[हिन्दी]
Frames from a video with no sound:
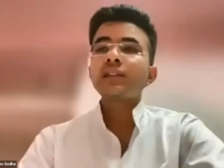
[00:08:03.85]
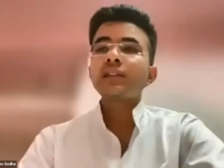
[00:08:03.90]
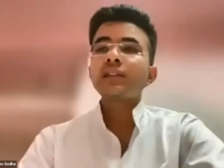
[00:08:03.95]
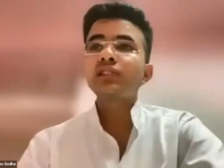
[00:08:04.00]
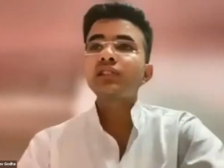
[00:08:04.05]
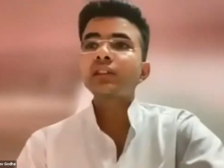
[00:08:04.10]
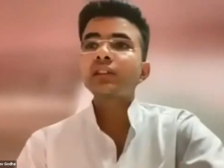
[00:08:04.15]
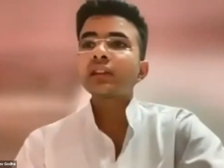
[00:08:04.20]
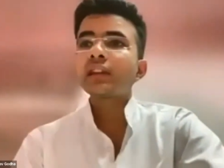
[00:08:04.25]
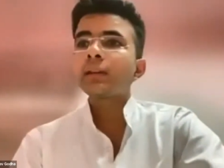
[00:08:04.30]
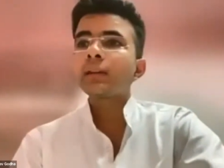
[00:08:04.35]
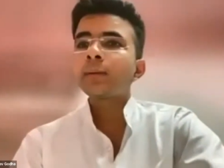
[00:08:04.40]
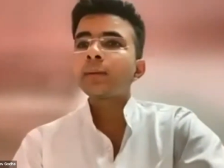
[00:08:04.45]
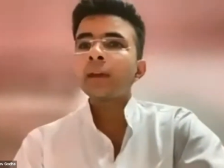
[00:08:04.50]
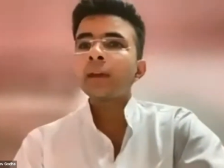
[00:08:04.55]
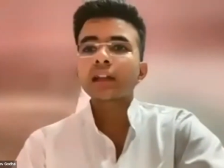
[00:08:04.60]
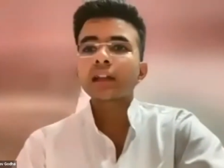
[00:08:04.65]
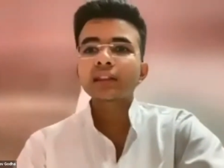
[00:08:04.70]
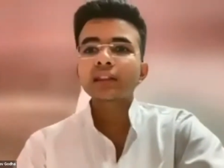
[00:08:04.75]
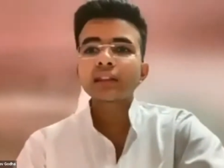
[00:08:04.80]
जितनी भी
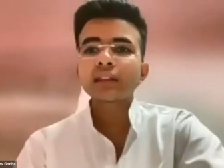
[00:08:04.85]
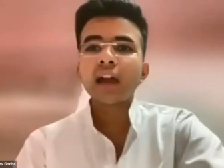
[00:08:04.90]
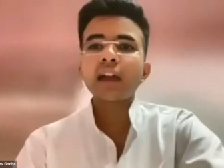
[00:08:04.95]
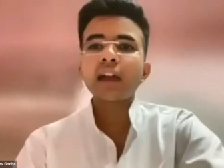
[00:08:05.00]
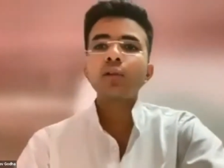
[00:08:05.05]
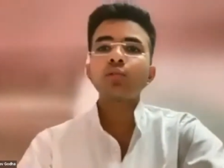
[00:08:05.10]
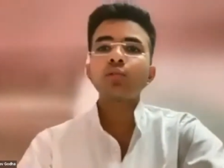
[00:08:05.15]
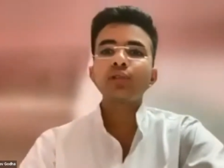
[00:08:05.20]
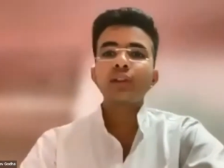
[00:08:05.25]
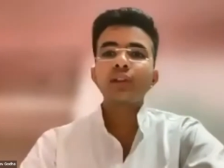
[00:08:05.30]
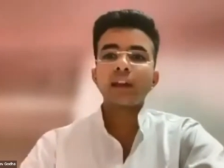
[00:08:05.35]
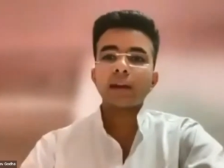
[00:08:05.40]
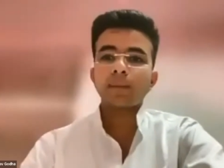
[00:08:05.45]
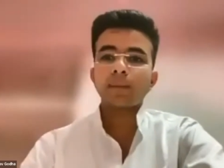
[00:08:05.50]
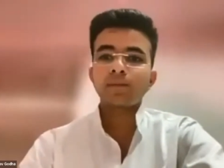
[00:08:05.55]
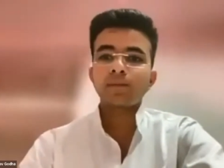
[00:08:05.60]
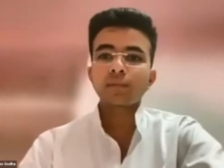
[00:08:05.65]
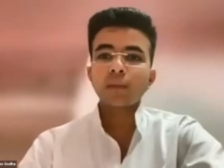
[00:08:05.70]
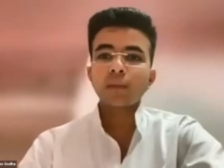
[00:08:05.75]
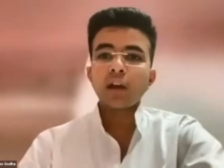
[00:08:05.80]
हत्याएं हुई है
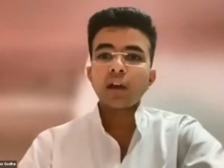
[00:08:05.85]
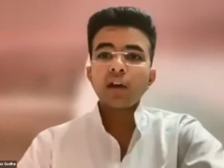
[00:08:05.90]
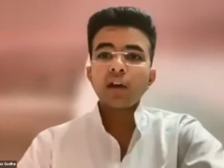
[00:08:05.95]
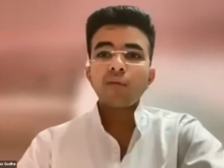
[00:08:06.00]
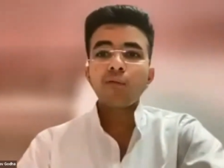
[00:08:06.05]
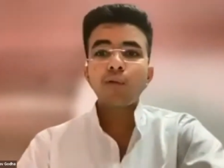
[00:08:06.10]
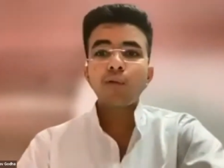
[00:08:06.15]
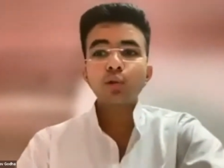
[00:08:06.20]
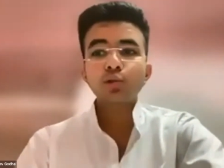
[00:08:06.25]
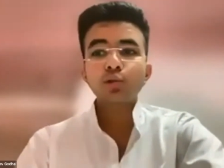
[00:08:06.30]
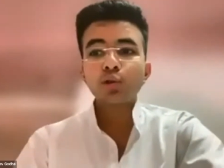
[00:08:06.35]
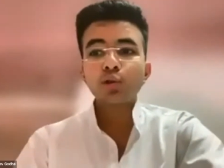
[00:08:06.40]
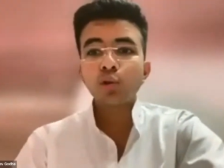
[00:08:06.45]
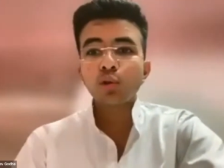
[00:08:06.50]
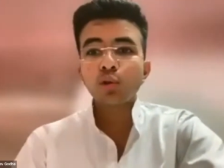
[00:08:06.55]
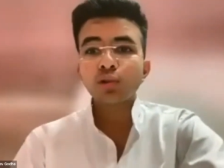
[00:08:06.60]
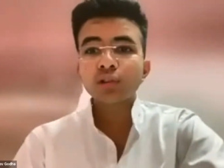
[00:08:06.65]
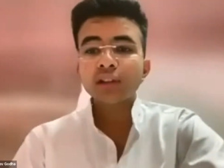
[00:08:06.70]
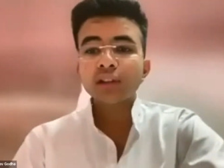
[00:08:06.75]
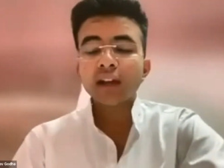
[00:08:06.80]
वो तो
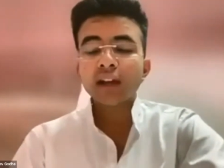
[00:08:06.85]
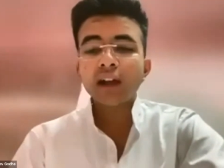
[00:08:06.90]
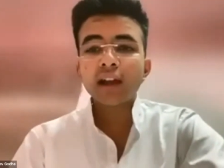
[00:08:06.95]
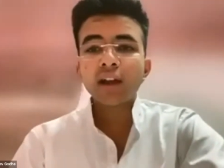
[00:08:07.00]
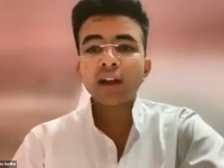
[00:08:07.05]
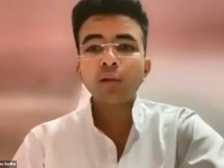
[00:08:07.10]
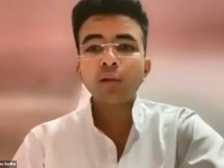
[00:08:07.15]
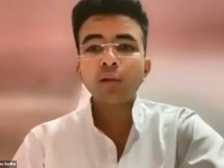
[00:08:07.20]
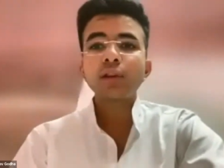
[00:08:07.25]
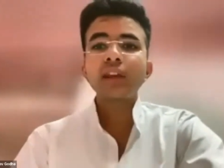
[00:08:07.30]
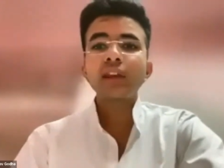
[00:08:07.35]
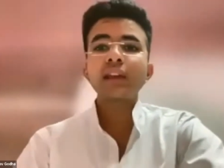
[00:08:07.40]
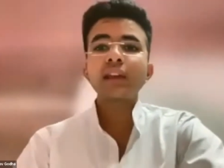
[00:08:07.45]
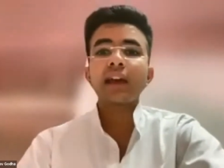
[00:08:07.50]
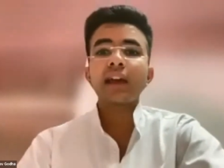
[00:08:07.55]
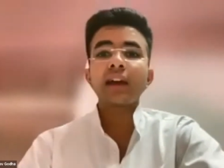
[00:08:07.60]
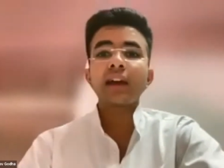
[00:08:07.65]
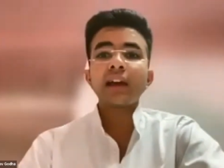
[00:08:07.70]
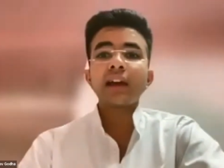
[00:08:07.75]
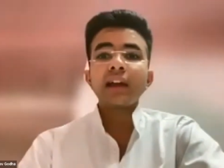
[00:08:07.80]
क्रोध के कारण हुई
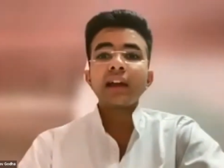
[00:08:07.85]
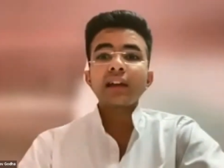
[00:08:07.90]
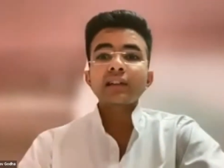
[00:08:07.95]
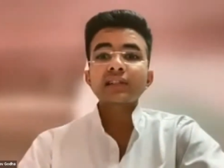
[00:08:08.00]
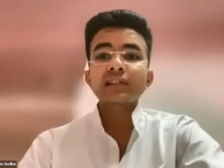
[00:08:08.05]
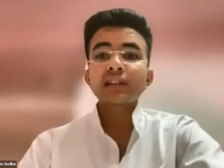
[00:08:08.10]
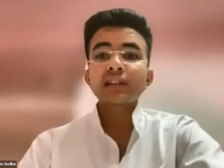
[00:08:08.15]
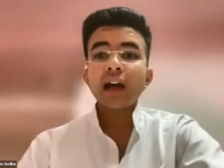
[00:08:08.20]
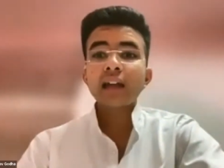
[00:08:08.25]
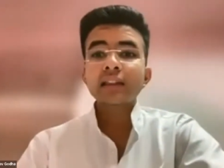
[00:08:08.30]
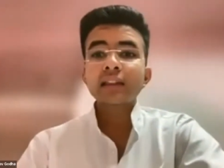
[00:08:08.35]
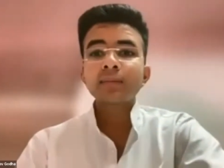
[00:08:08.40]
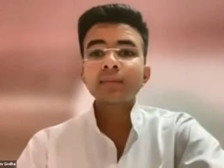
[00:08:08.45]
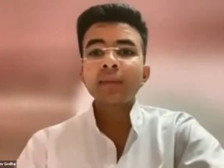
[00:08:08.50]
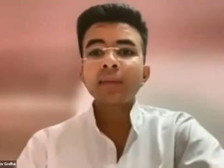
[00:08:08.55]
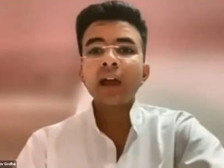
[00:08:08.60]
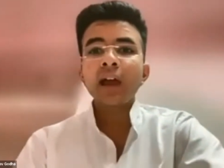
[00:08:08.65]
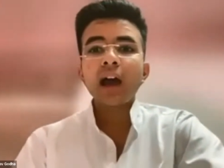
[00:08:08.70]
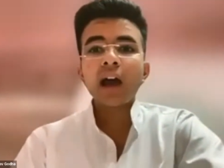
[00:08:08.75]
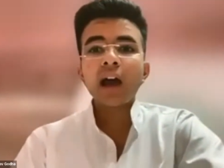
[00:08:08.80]
है साथ में
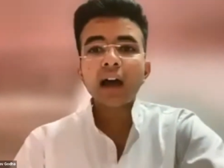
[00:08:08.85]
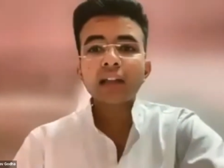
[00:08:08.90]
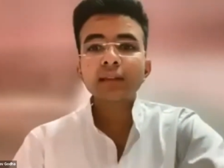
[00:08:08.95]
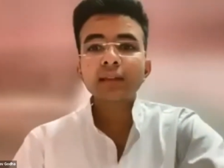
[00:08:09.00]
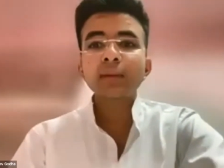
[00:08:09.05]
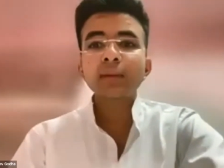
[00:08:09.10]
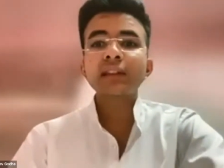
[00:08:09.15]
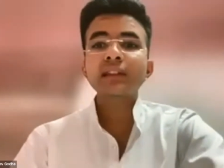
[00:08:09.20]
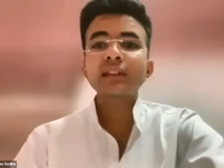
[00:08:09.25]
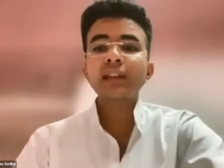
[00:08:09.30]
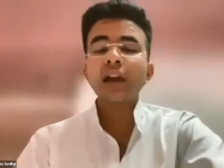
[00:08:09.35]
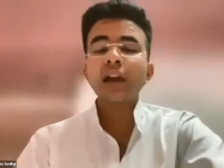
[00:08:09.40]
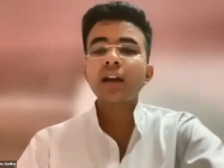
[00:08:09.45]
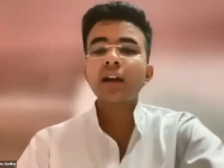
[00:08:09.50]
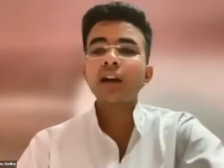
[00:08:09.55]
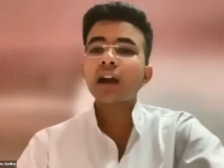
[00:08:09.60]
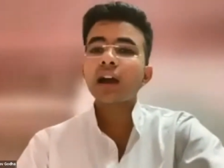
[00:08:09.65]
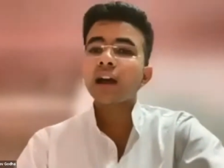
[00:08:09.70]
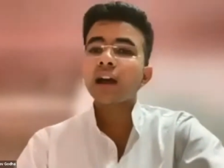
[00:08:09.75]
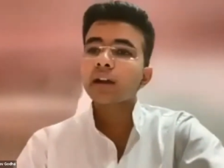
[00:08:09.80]
आत्महत्या का
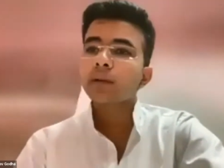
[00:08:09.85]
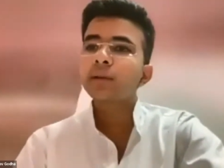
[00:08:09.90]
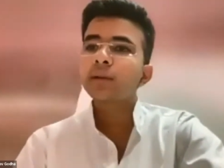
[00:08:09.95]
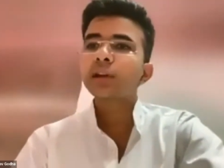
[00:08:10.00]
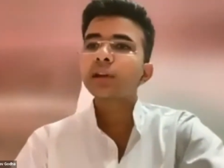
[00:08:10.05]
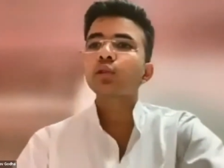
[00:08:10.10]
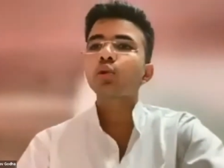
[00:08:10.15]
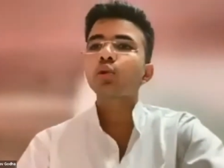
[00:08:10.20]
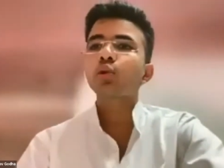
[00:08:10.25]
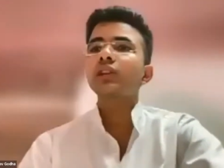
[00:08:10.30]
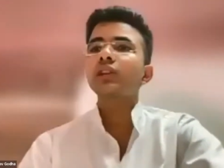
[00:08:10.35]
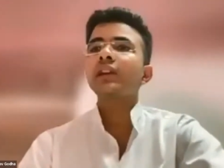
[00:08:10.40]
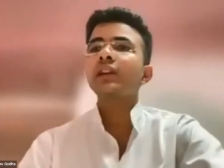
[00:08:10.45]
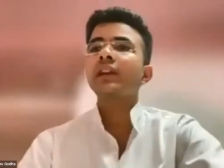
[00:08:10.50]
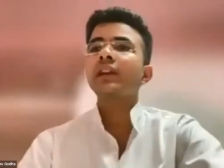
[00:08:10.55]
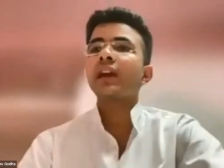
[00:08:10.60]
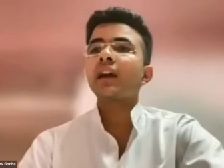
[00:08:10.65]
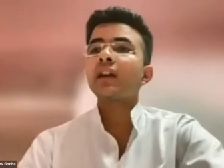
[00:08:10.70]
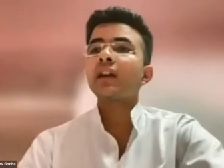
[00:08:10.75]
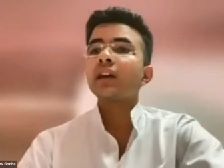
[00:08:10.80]
कारण भी क्रोध ही
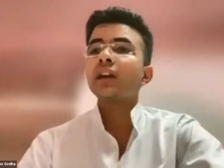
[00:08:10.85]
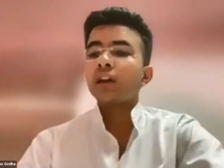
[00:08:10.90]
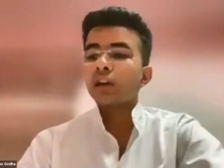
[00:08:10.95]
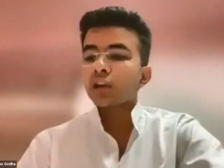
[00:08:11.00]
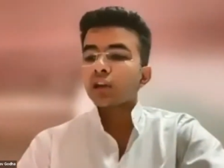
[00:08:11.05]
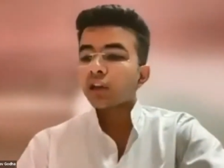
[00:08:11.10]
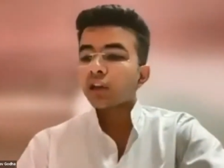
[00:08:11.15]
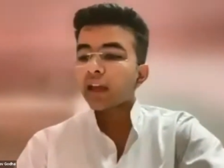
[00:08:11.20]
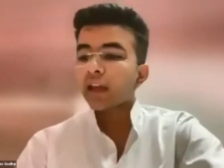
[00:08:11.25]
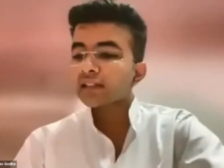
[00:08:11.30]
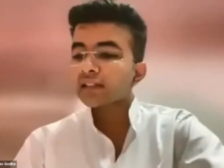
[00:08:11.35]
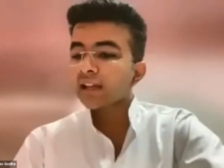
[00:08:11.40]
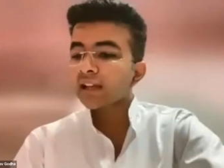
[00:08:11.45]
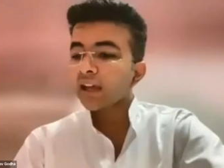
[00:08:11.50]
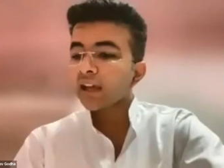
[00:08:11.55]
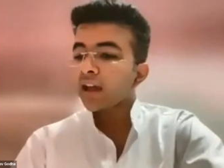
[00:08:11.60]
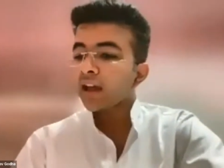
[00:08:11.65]
है कैसे